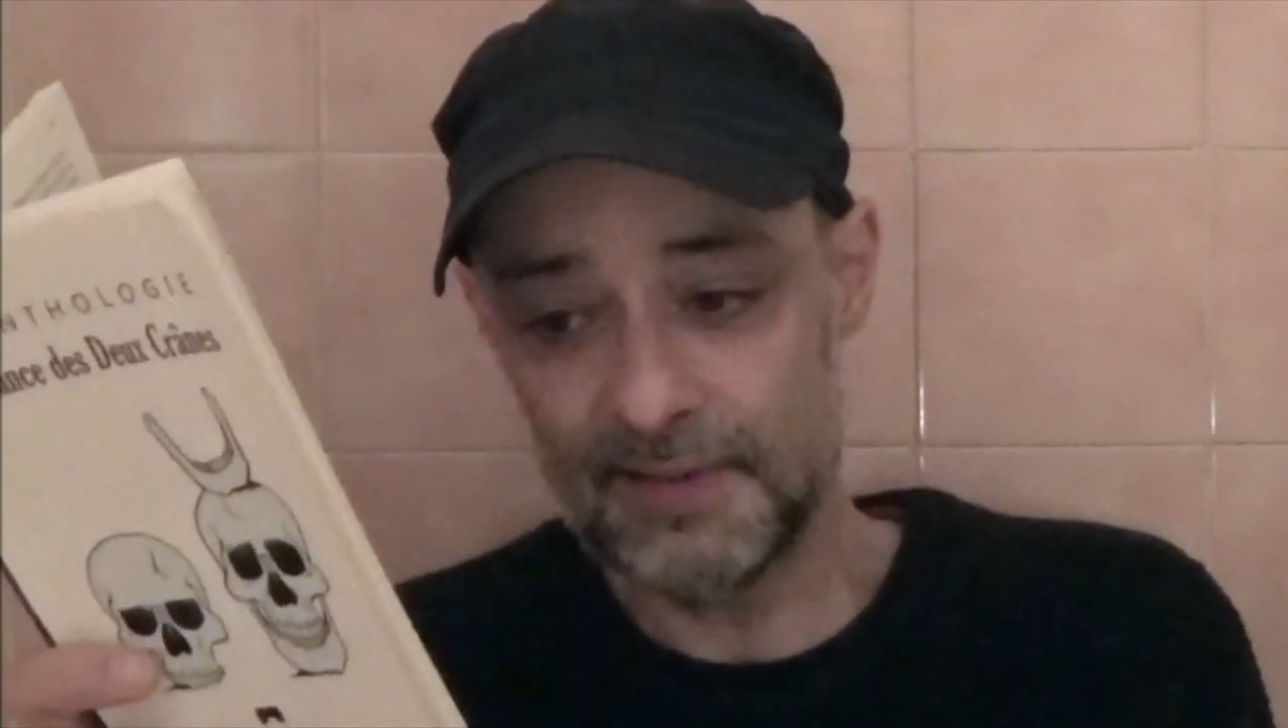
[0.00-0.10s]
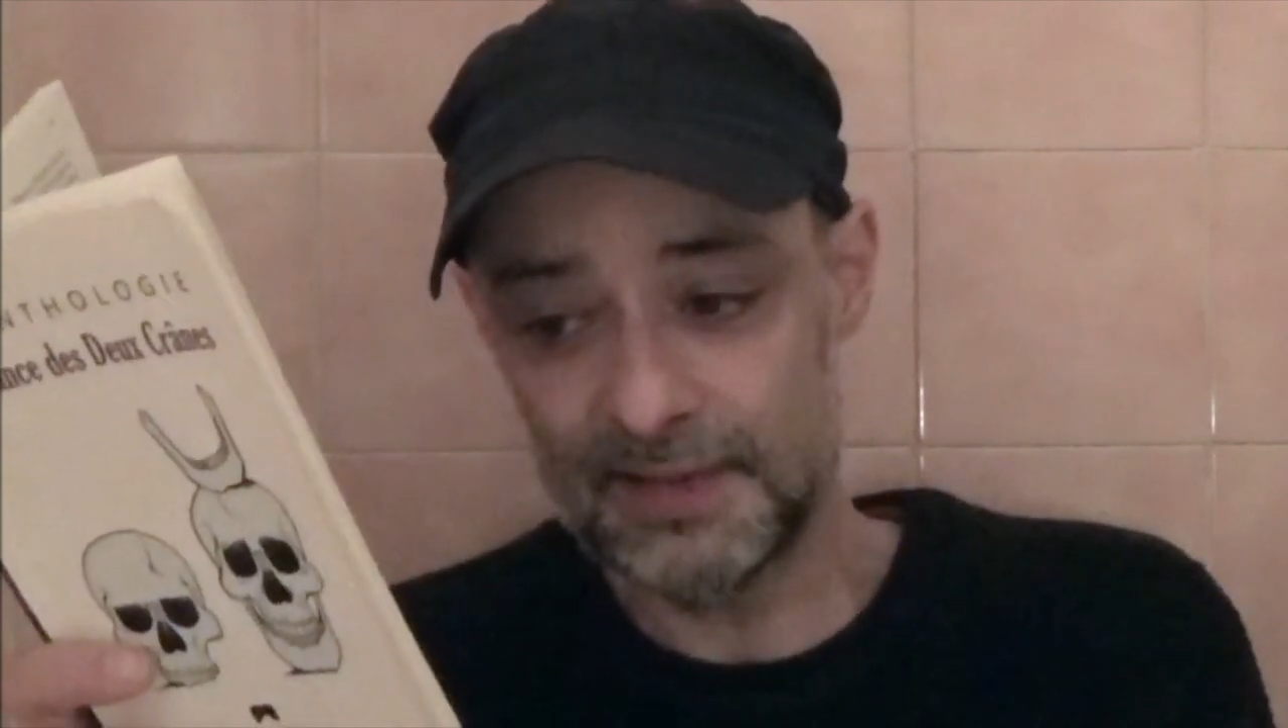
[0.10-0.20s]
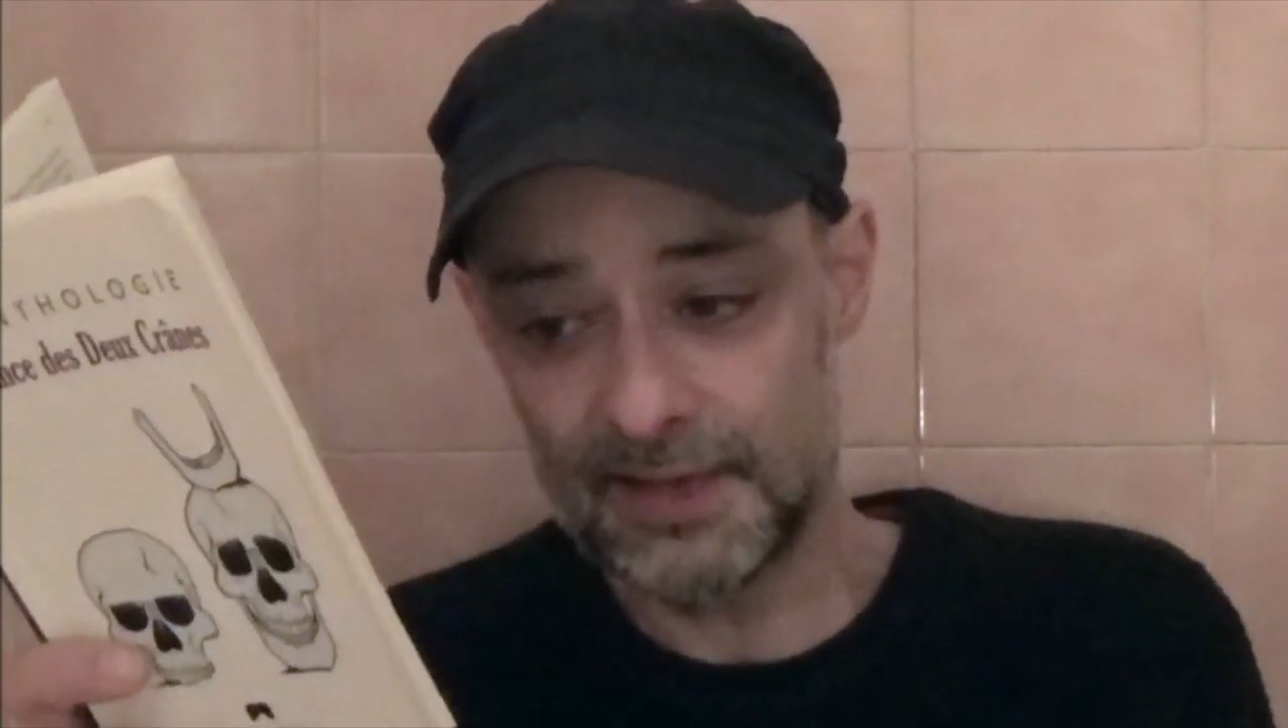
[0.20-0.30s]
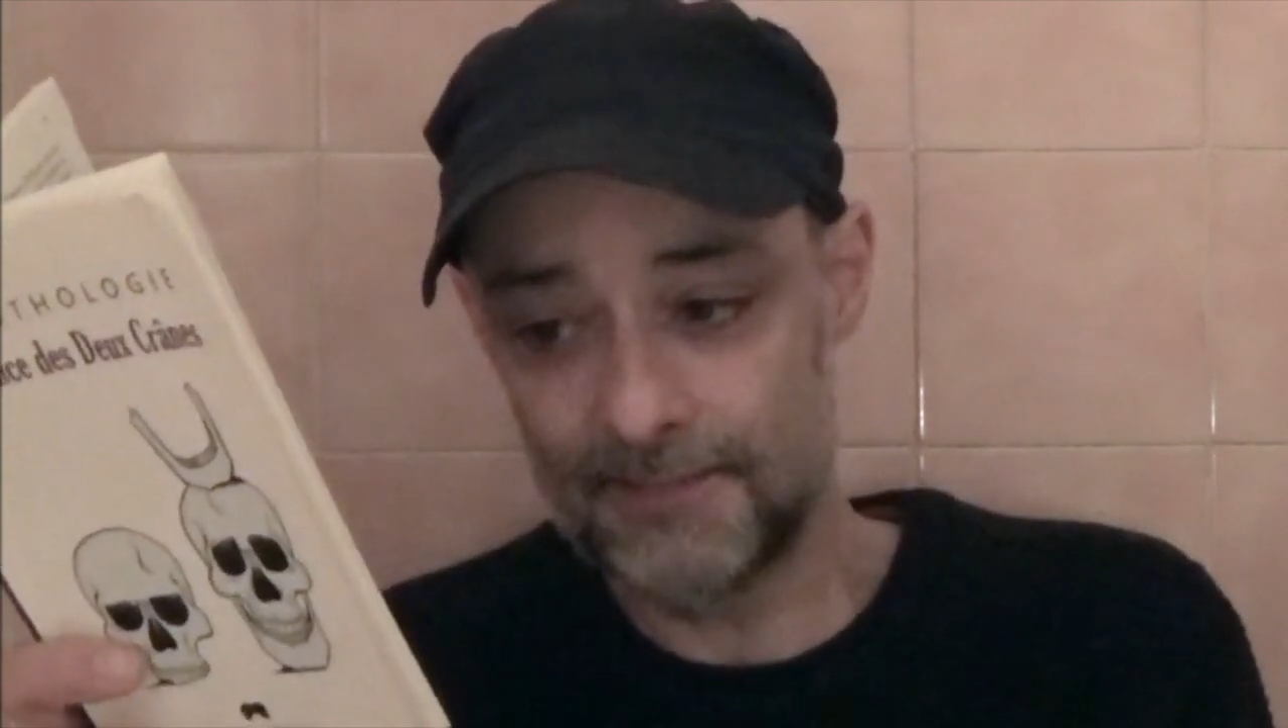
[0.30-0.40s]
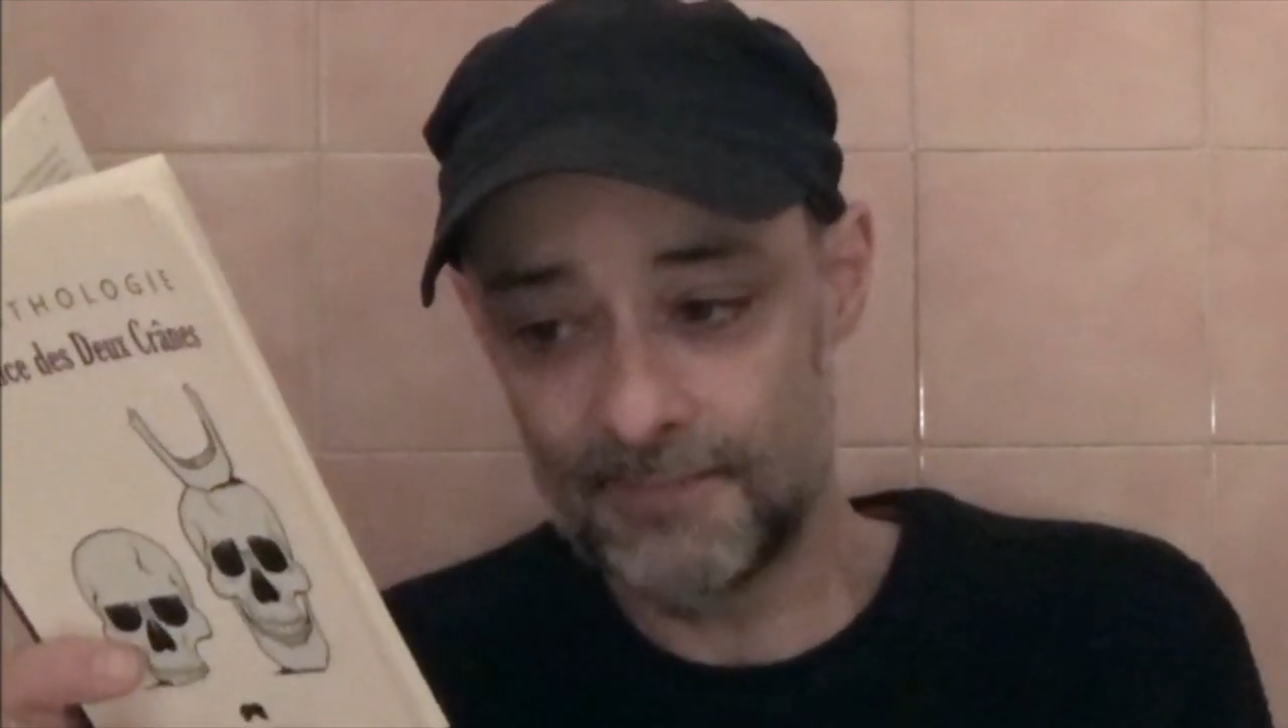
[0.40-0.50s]

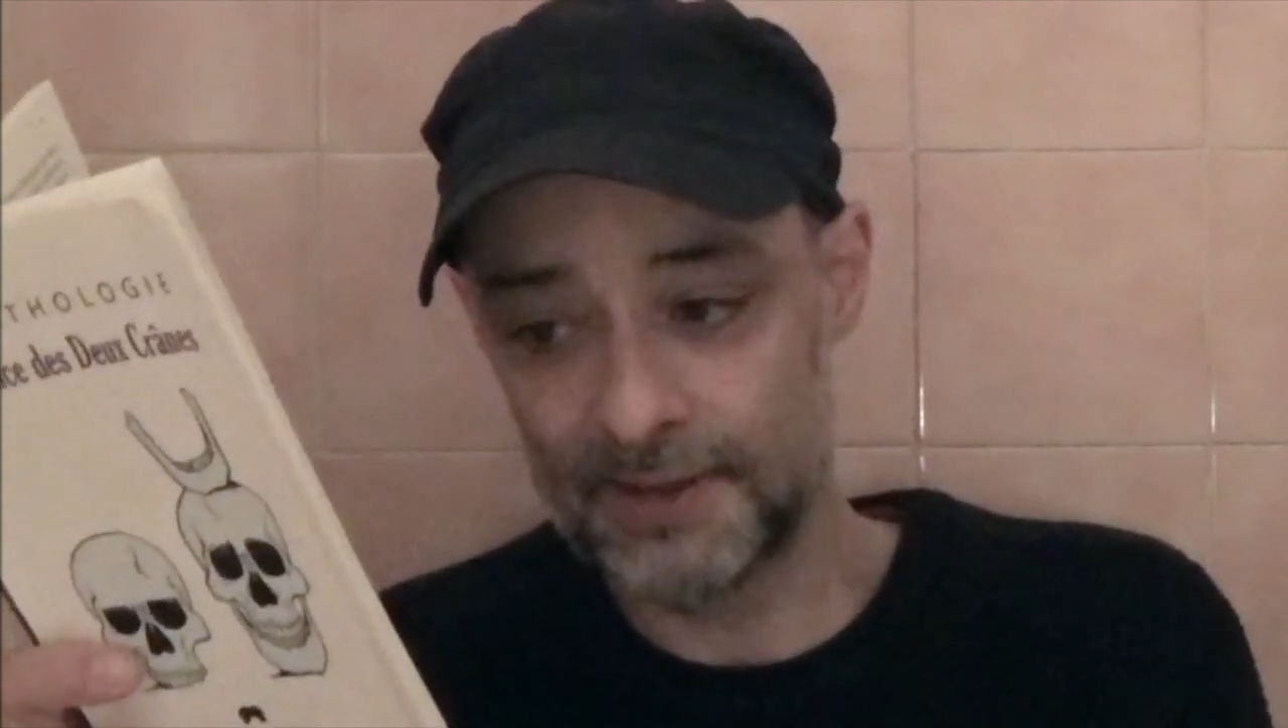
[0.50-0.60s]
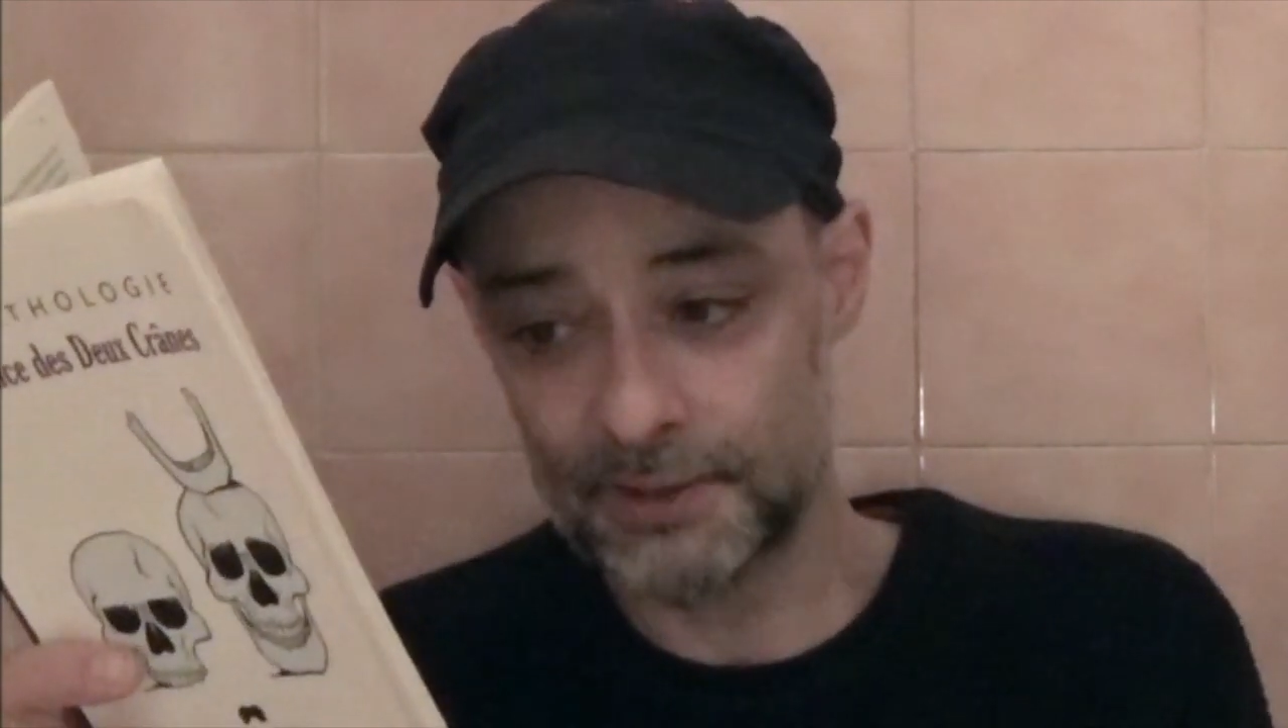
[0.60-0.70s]
mettait la main